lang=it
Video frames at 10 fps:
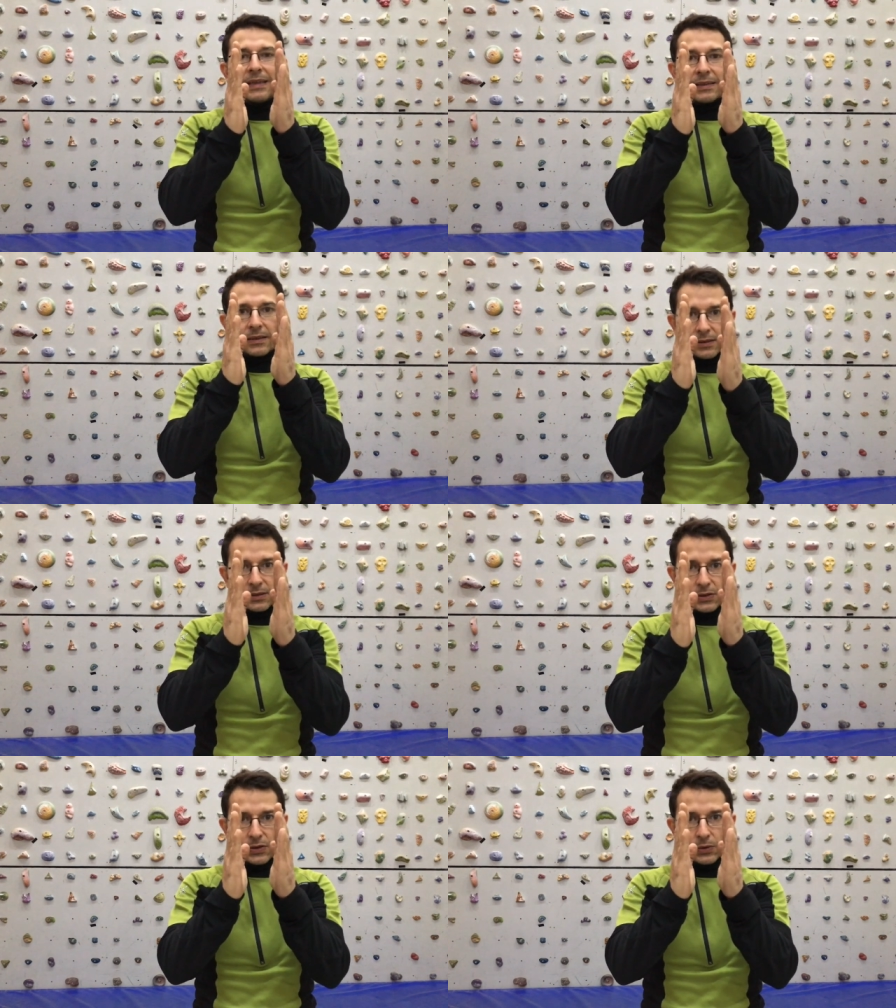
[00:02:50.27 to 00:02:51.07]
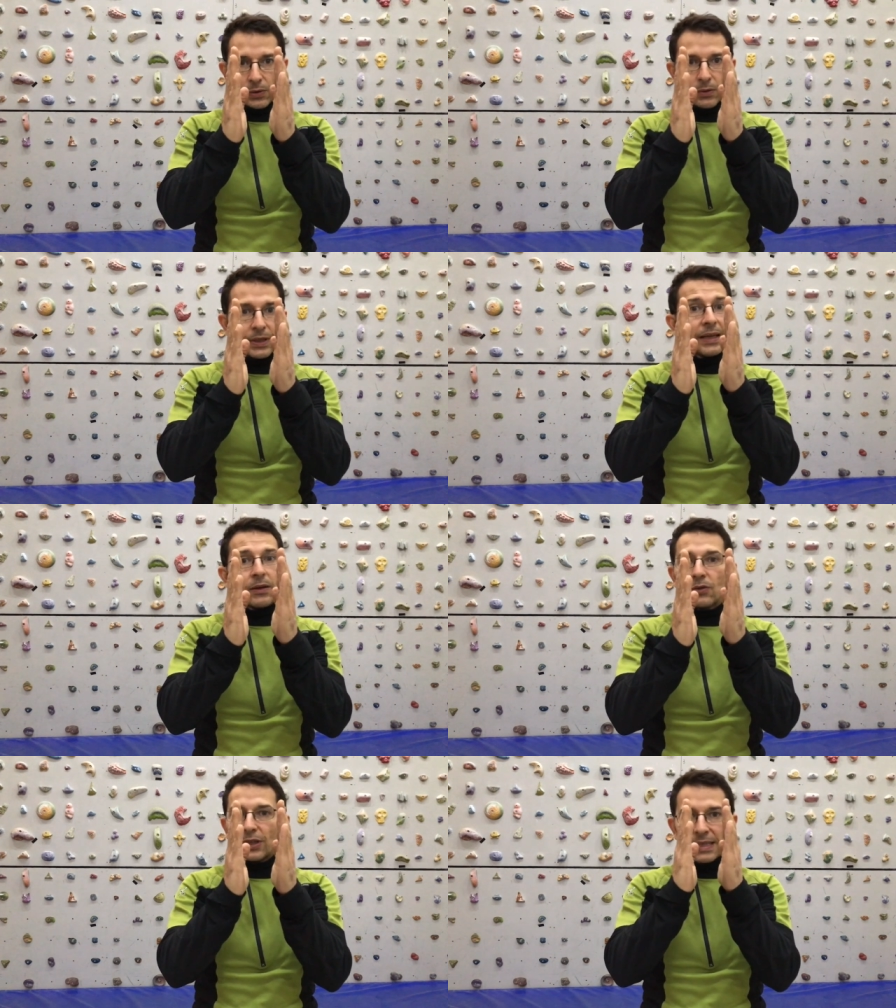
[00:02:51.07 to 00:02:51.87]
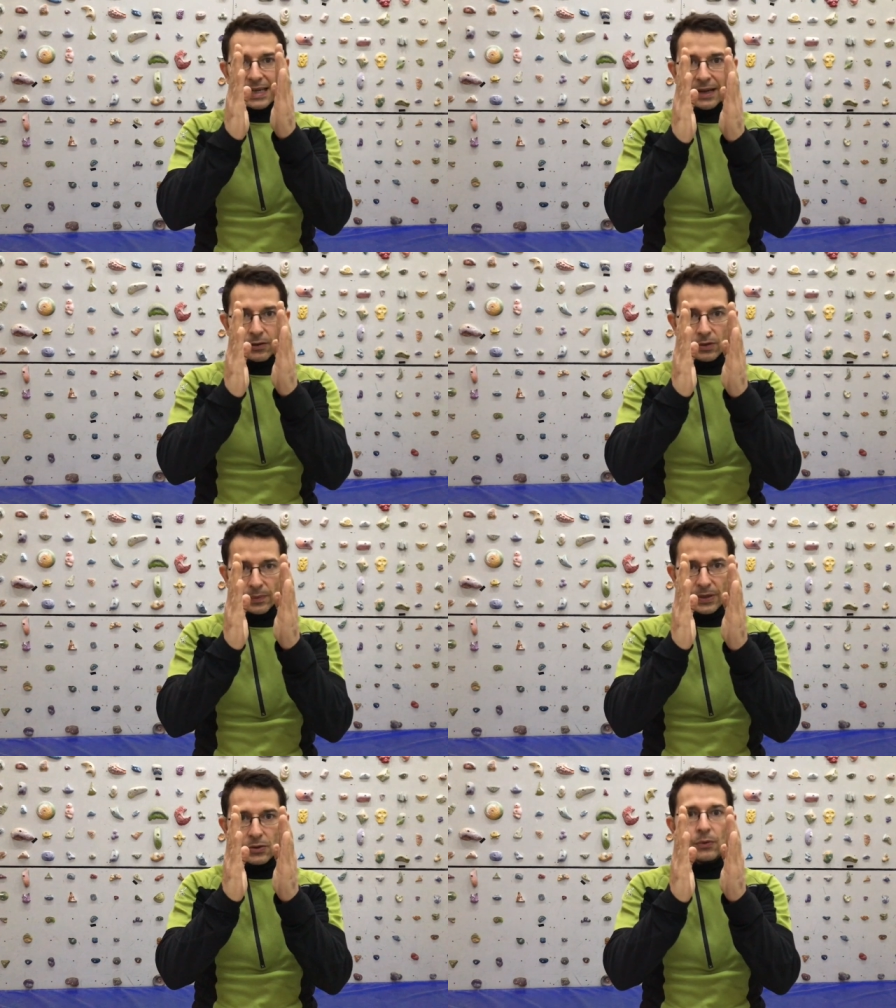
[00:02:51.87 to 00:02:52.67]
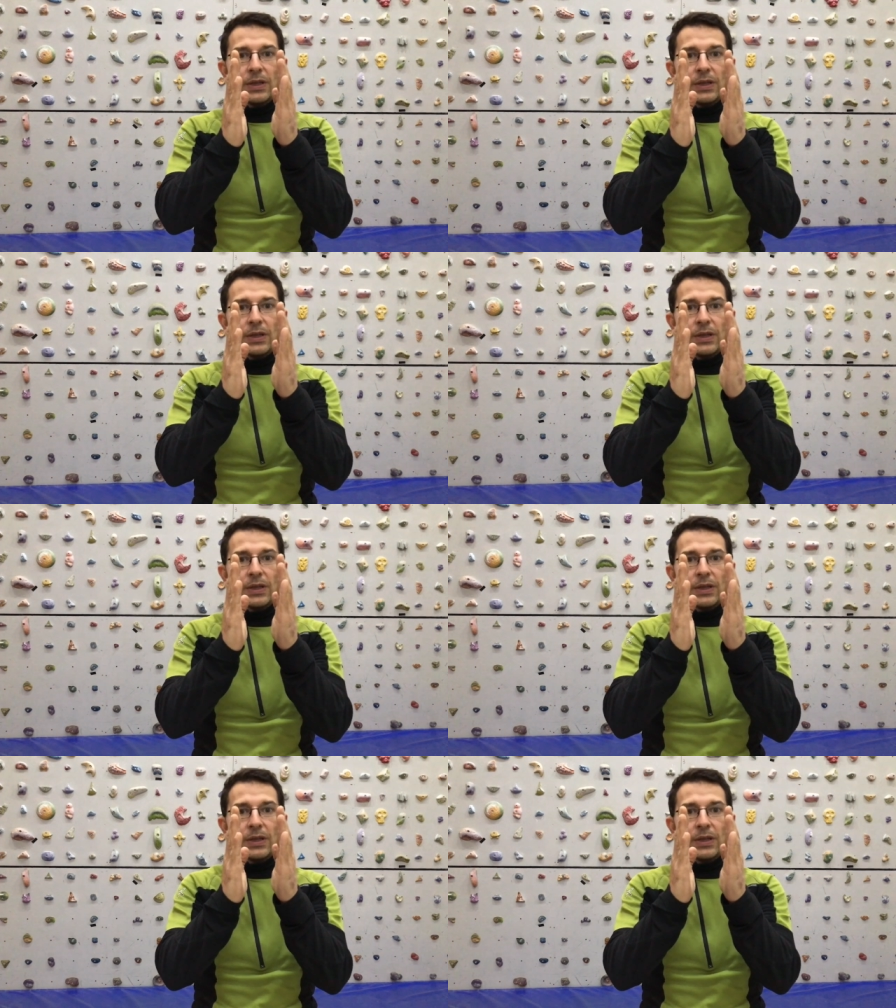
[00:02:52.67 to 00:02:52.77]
intersezione, vuol dire che non c'è scarico di peso.